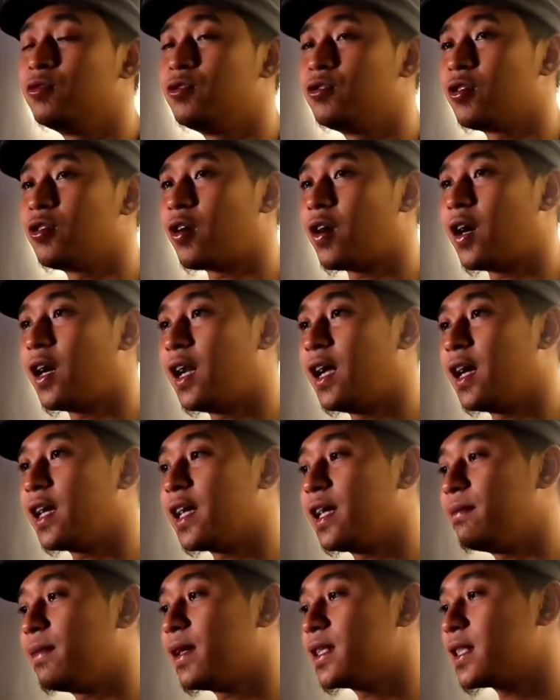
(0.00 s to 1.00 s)
memunculkan
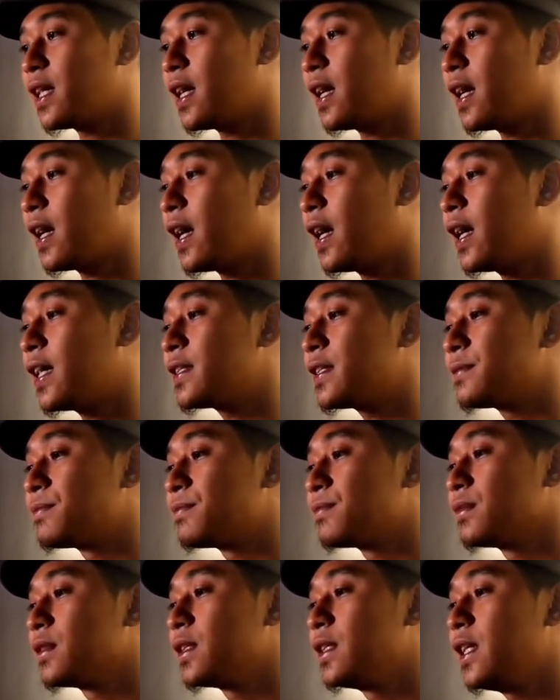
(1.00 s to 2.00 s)
lagi masyarakat
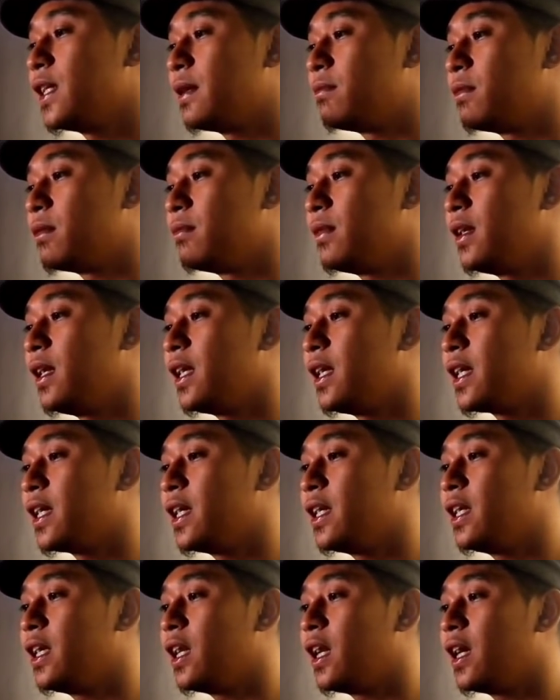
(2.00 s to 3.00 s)
yang
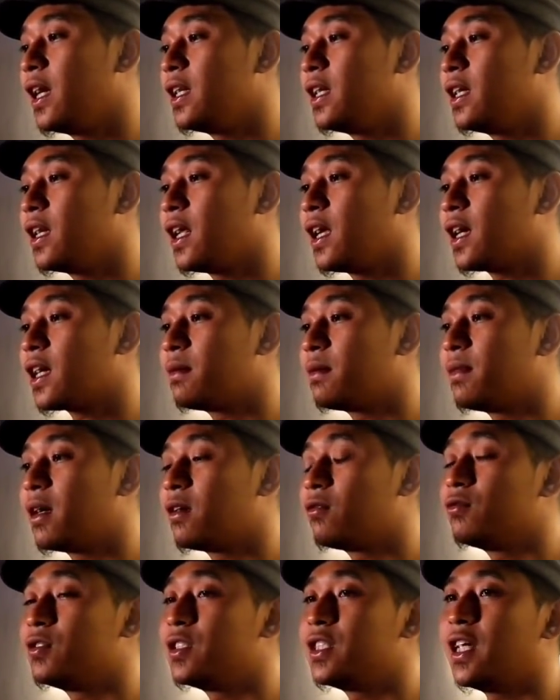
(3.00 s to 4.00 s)
memiliki nilai-nilai
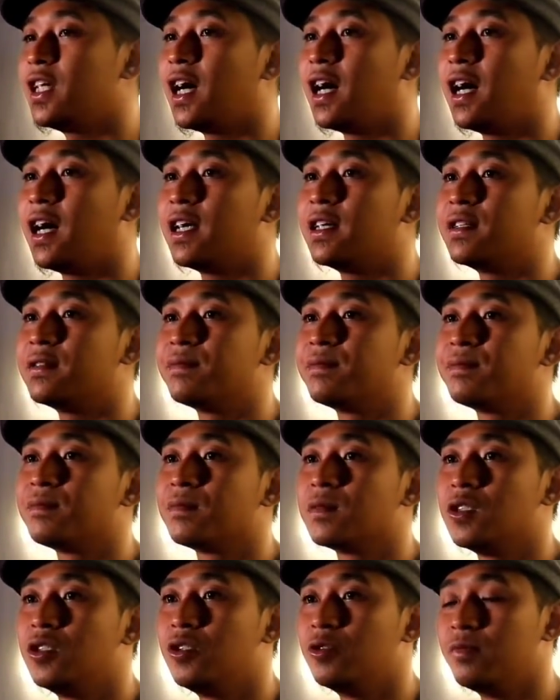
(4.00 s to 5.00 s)
kemanusiaan,
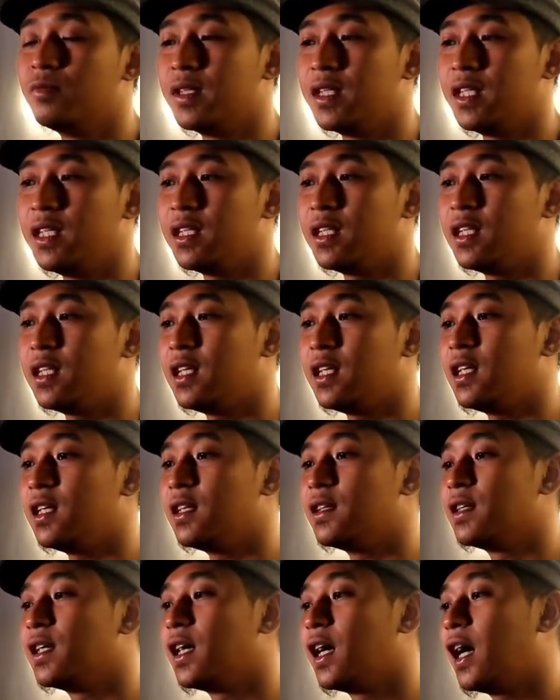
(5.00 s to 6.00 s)

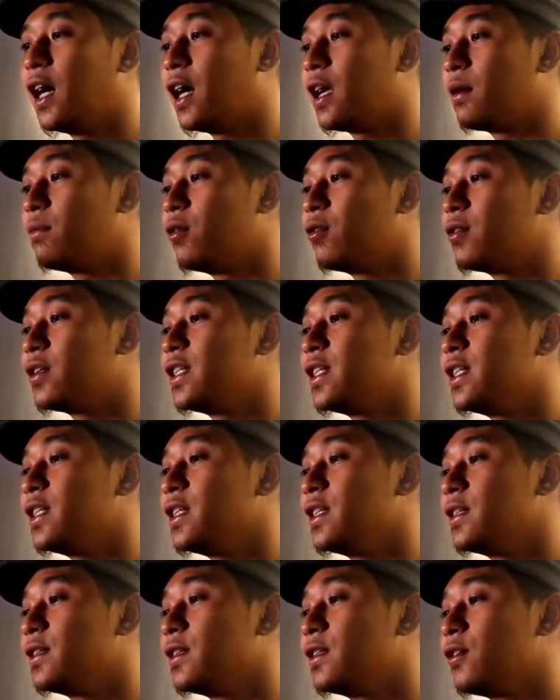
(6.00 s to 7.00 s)
humanity,
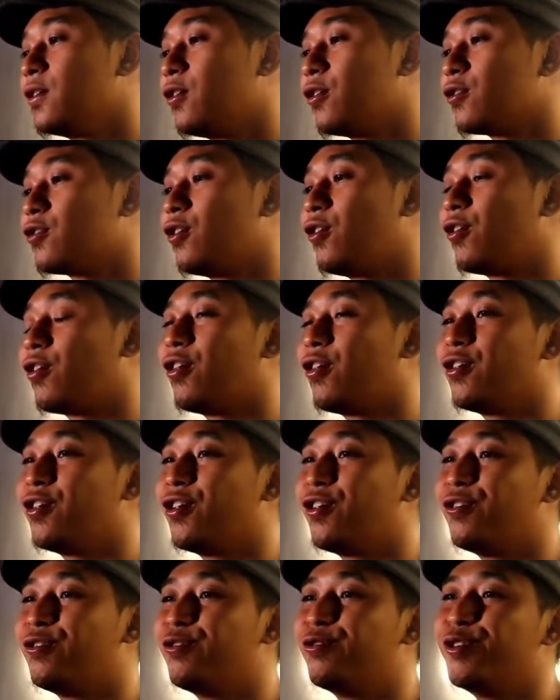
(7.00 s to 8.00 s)
harmoni, gotong
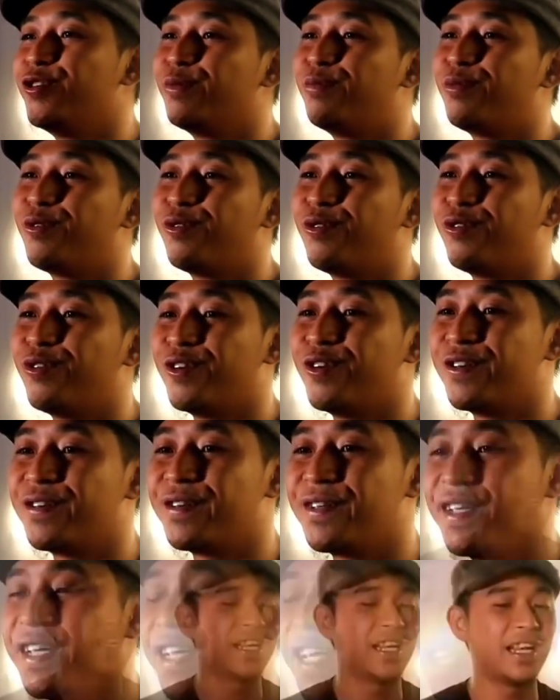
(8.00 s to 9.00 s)
royong, guyup rukun.
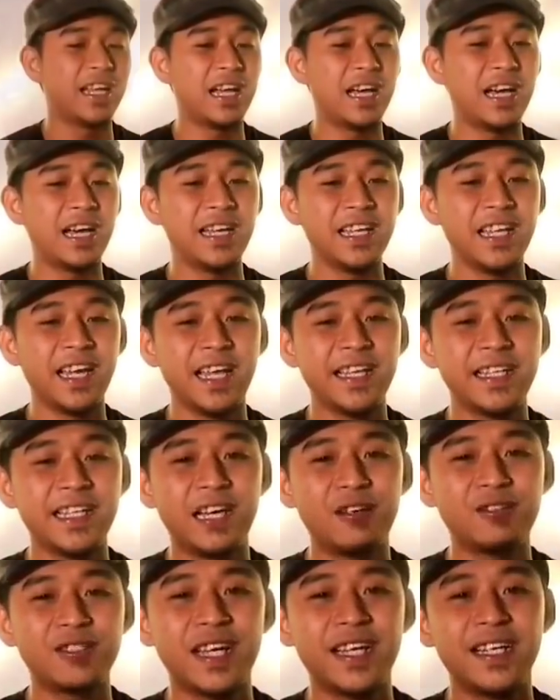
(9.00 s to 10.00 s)
Nah,
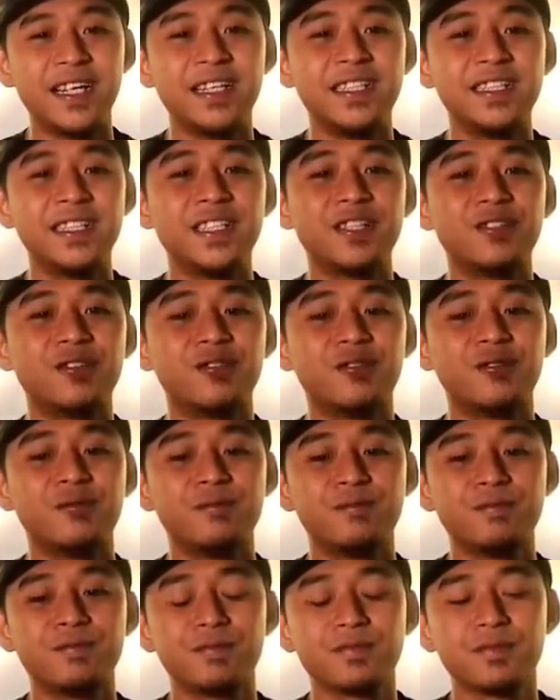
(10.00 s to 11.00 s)
nilainya harus ada di
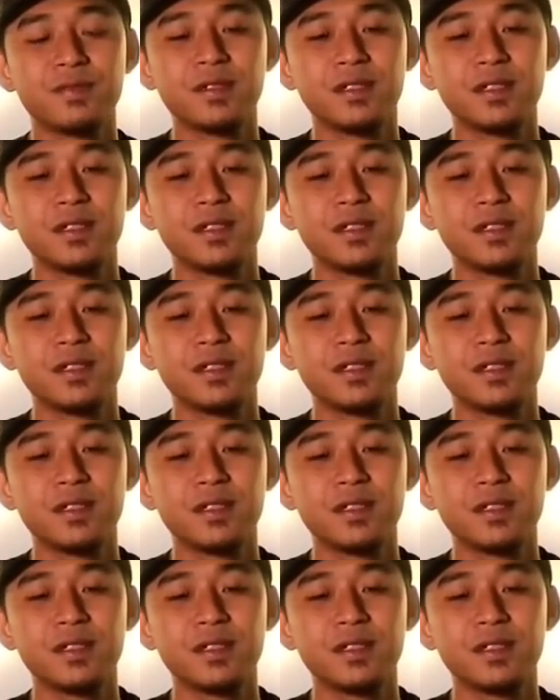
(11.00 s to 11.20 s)
situ